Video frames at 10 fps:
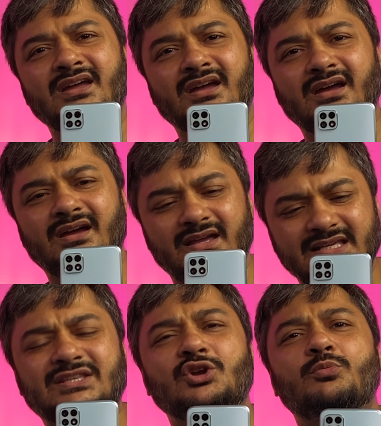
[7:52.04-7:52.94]

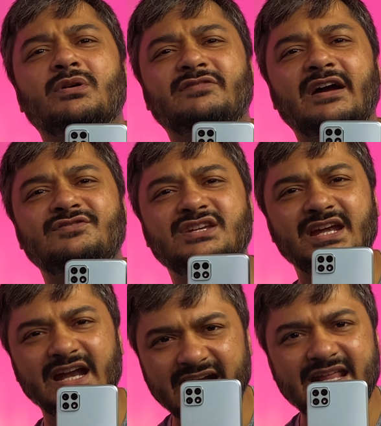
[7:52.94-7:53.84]
इसके ऊपर 5G
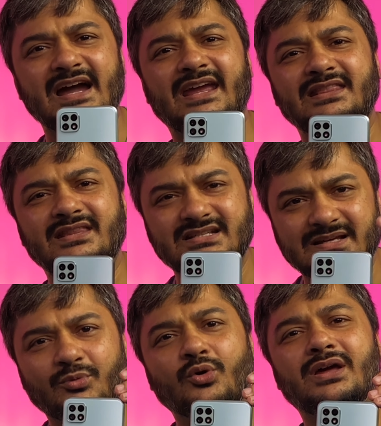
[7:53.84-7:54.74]
इंडिया के अंदर
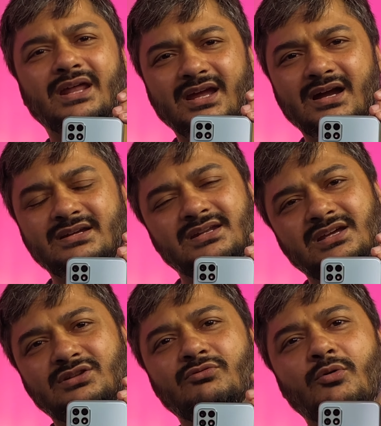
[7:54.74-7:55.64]
सपोर्ट करेगा कि नहीं
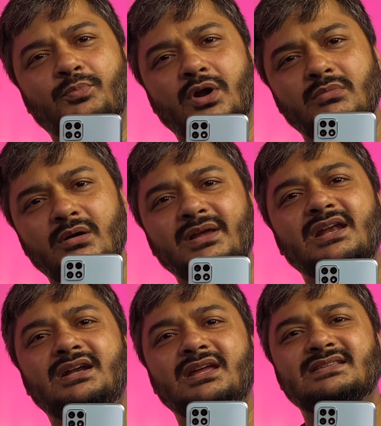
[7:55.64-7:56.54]
तो वो
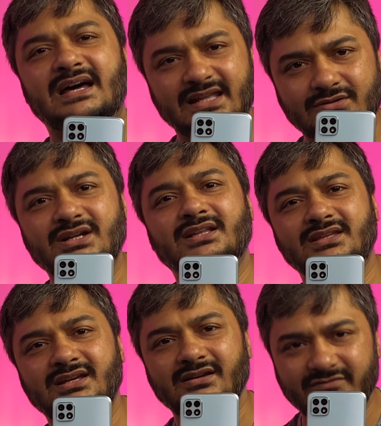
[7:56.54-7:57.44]
प्रोबेबिलिटी ज़्यादा हो जाती
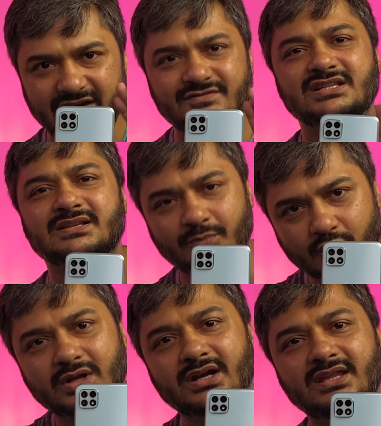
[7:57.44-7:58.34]
है 5G
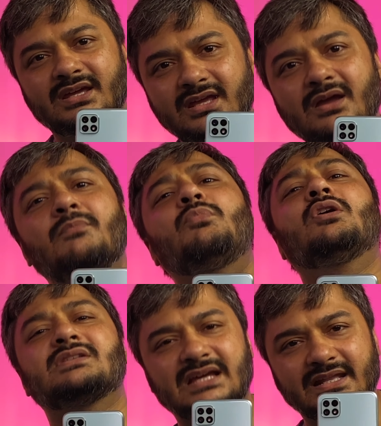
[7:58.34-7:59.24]
सपोर्ट करने की
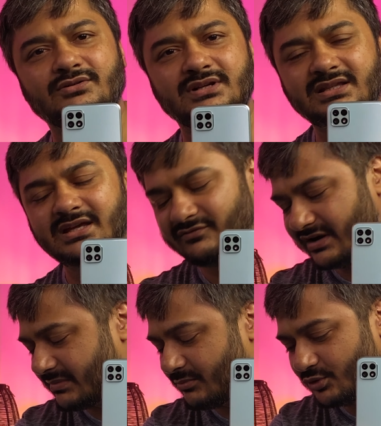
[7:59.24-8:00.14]
बहुत ज़्यादा हो जाती है इनफैक्ट
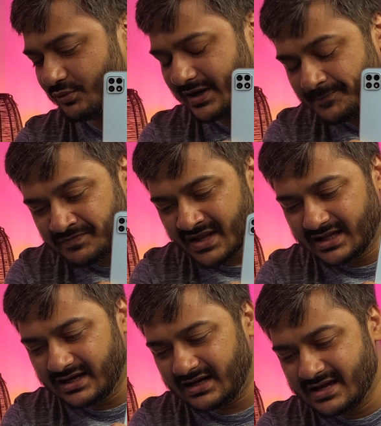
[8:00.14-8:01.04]
मैं बोलूँगा